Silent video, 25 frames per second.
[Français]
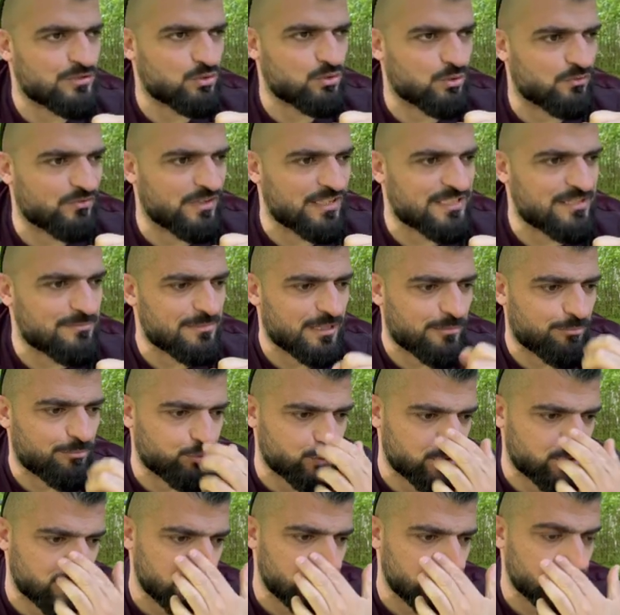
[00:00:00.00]
Vladimir
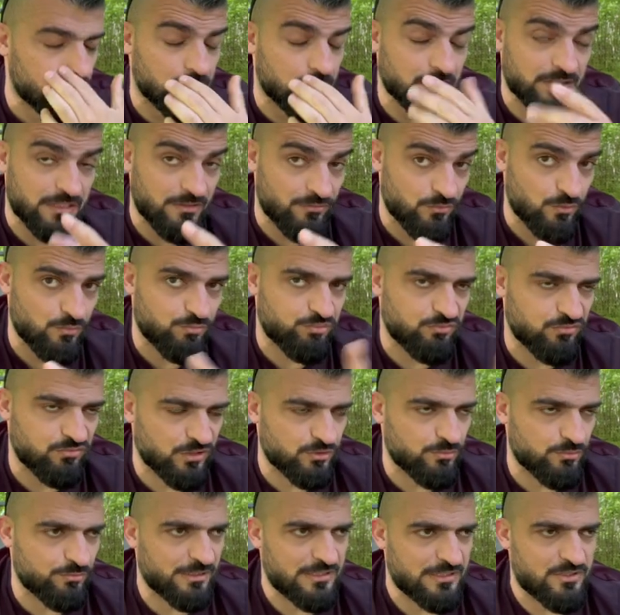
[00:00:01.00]
Poutine. On a vu le
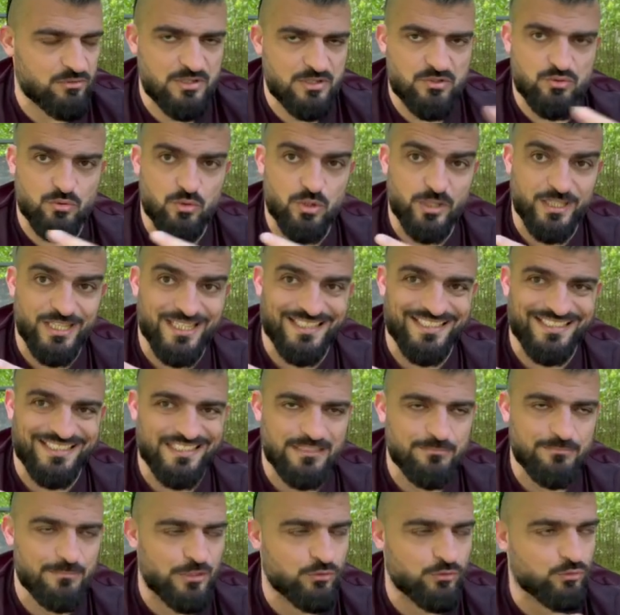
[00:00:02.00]
pouvoir de persuasion, On regarde
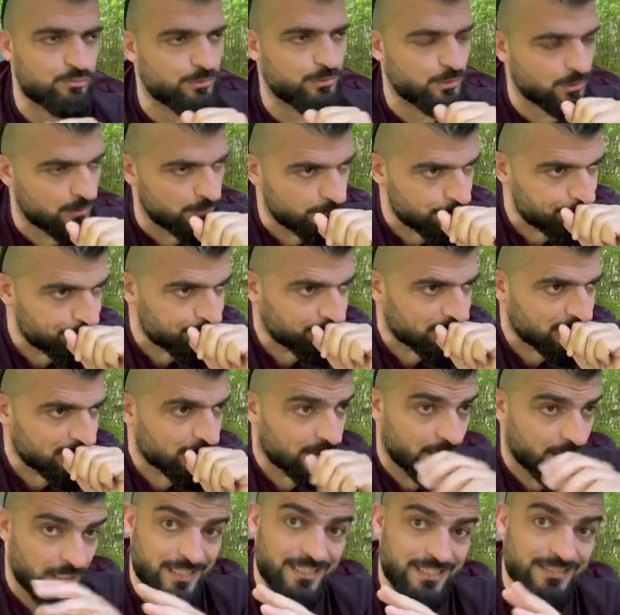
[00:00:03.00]
l'état de Mariupol
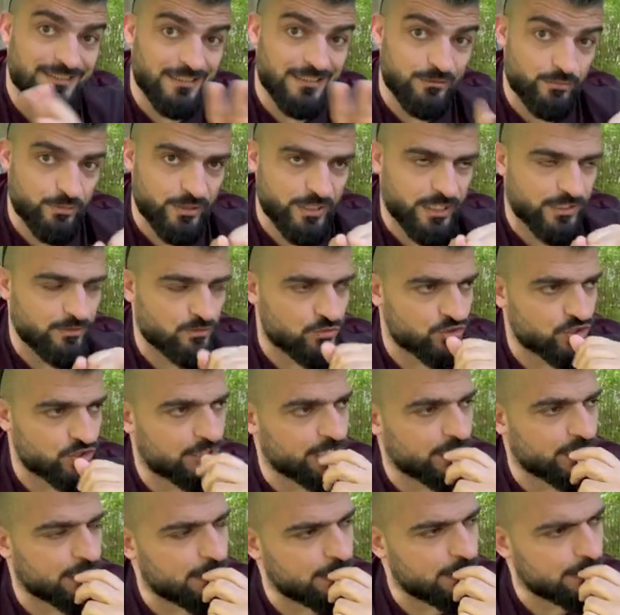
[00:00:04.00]
et l'état de l'Ukraine en
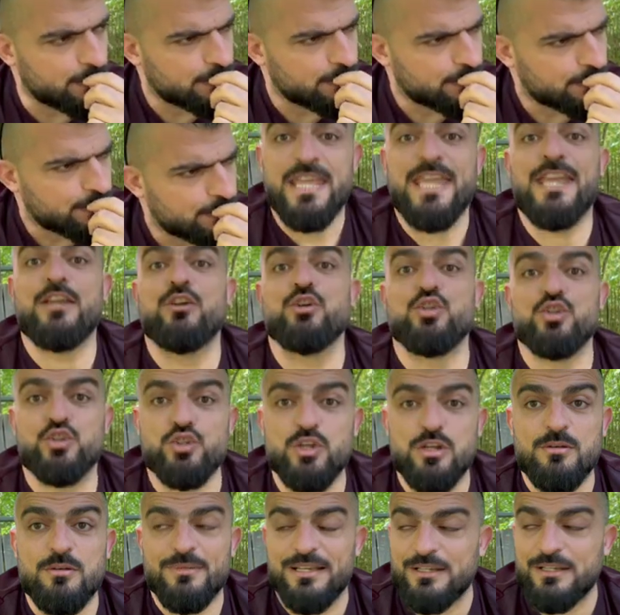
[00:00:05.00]
général. Et que
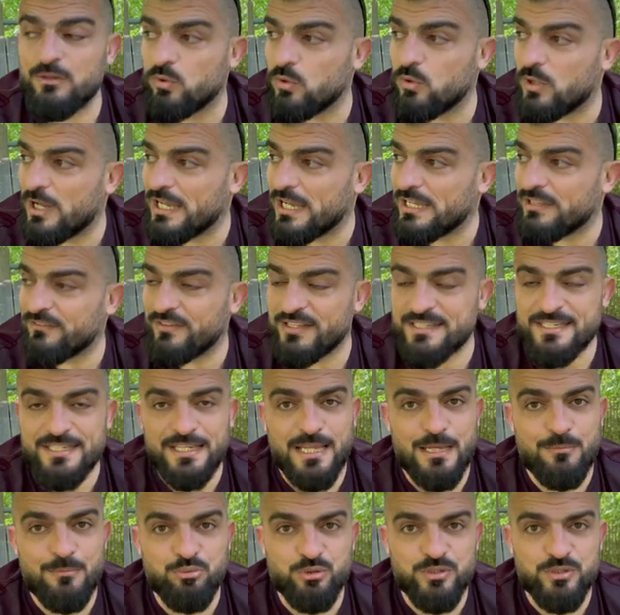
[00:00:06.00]
seul Macron arrive à
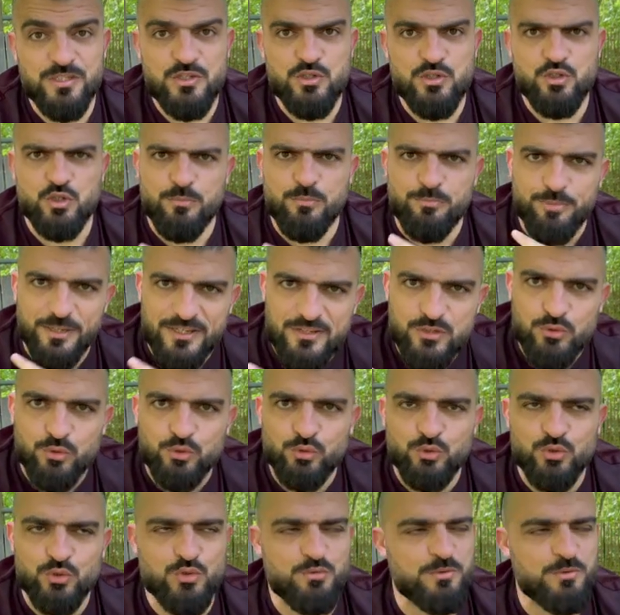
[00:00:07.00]
dire à Poutine ce que
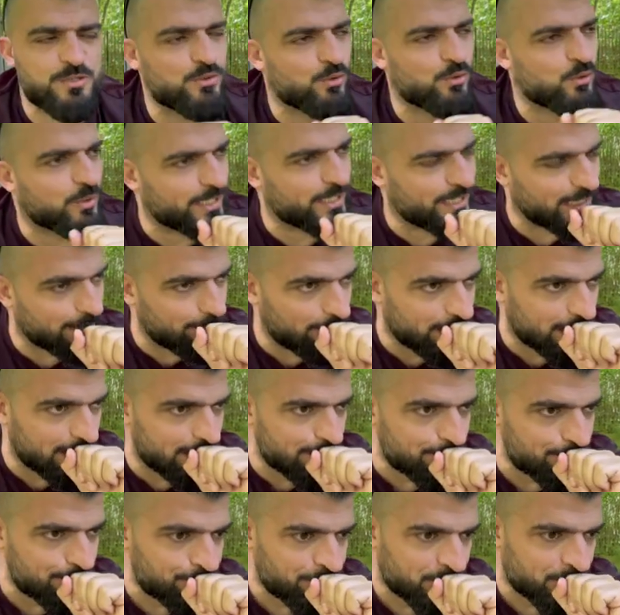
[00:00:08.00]
personne n'ose lui dire au
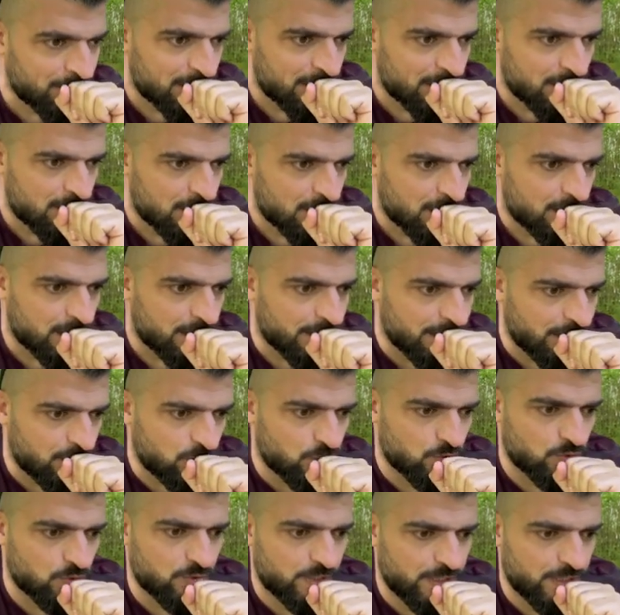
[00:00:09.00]
Kremlin. Et
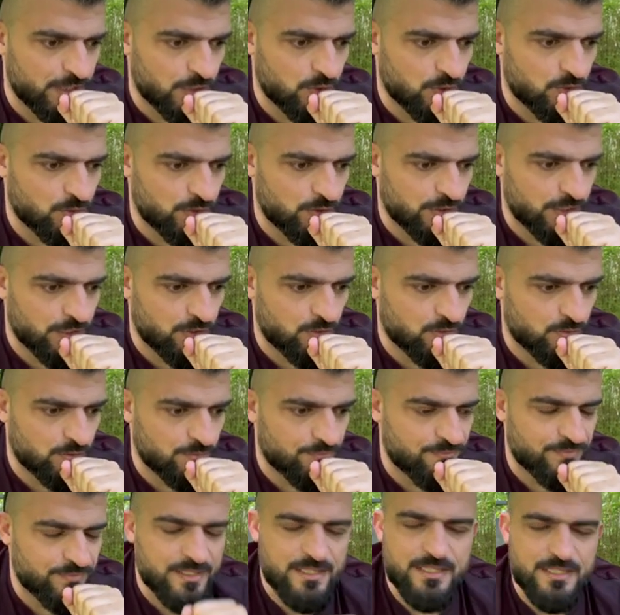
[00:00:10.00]
que, et que, et que,
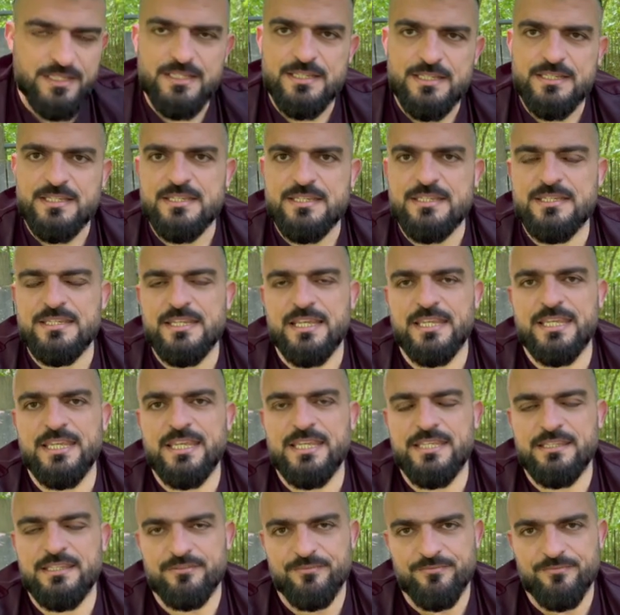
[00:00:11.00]

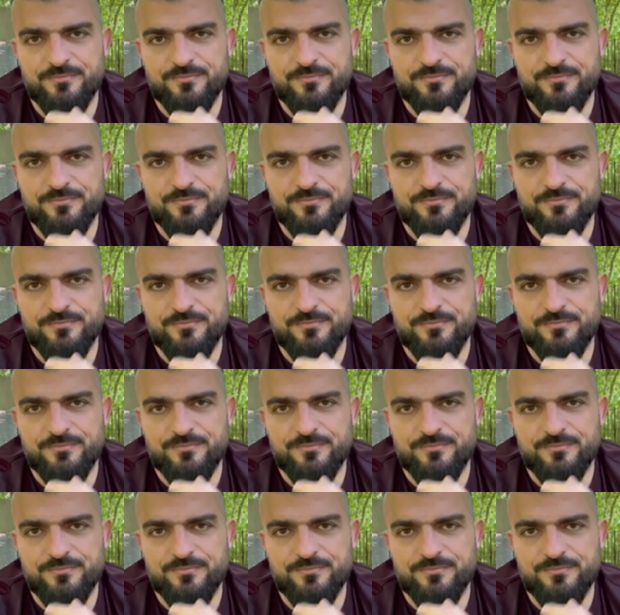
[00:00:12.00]
Sergueï,